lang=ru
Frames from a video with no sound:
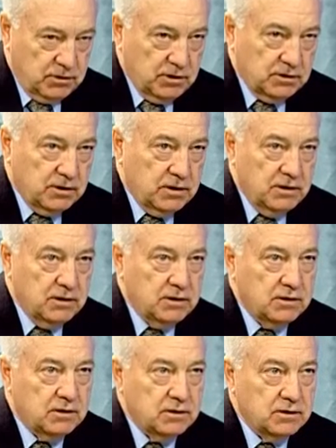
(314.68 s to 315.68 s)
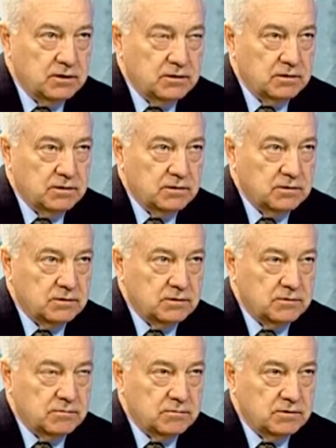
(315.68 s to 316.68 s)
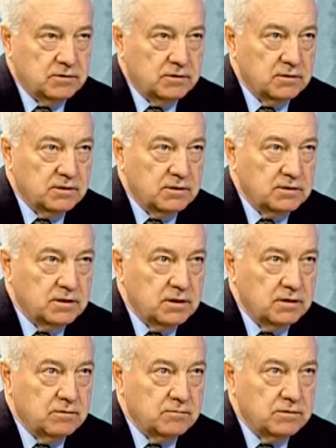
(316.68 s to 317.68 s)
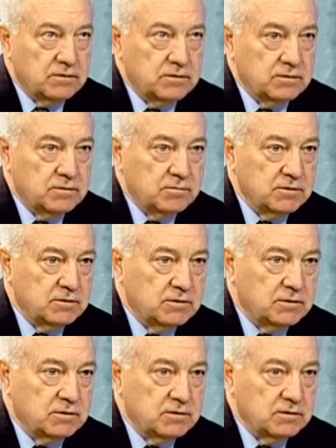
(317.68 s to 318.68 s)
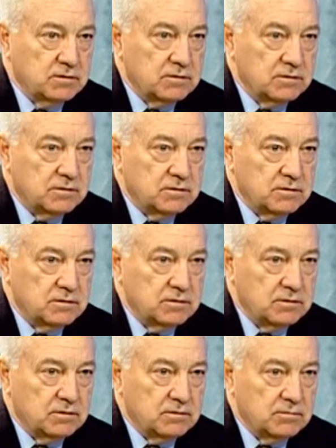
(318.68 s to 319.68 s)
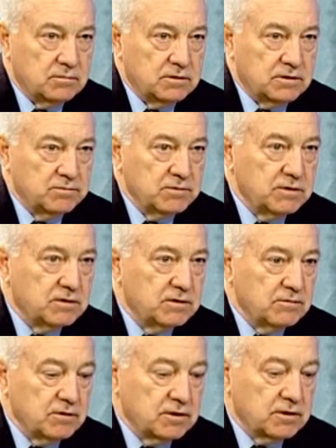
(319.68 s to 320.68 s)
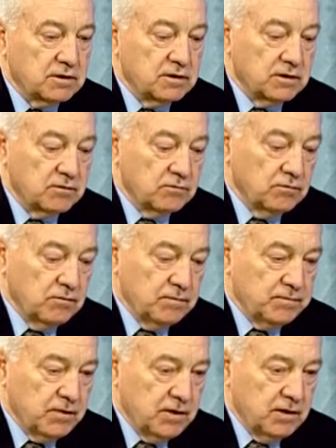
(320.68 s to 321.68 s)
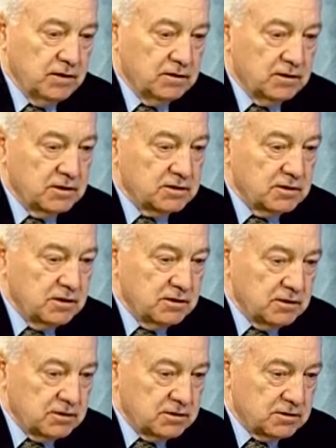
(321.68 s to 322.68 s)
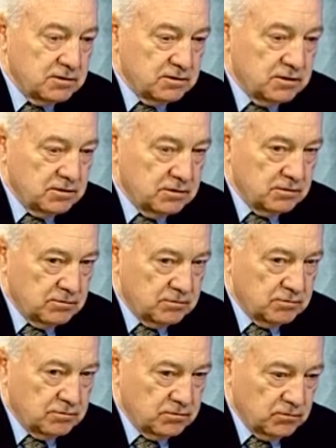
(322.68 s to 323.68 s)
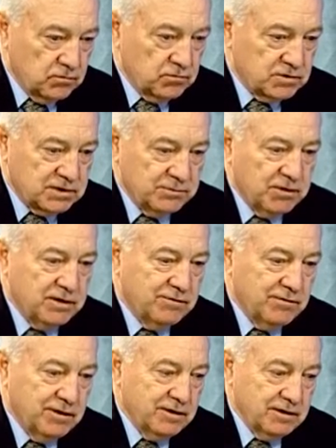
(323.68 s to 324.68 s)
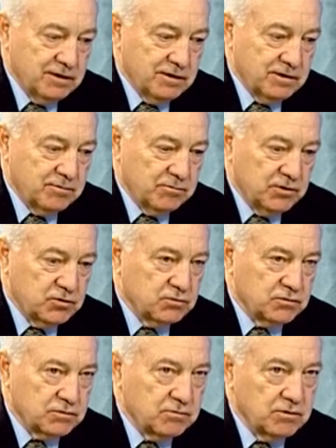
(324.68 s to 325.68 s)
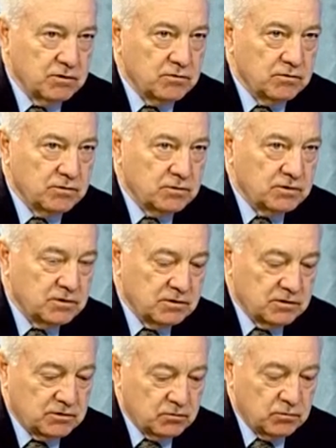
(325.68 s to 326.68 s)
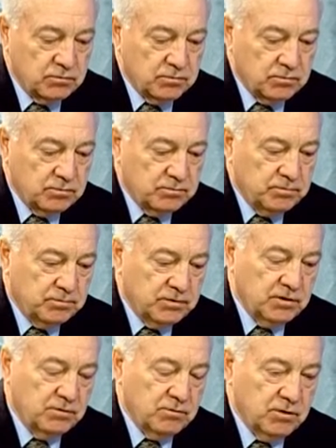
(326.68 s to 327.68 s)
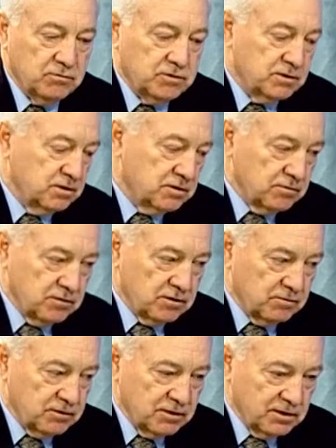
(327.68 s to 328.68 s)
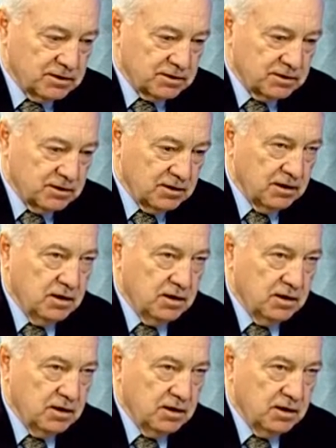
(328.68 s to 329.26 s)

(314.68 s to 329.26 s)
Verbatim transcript: когда э, где-то в начале 80 8-9 годов начались э, ну, заболевания, почувствовали те, кто принимал участие в ликвидации,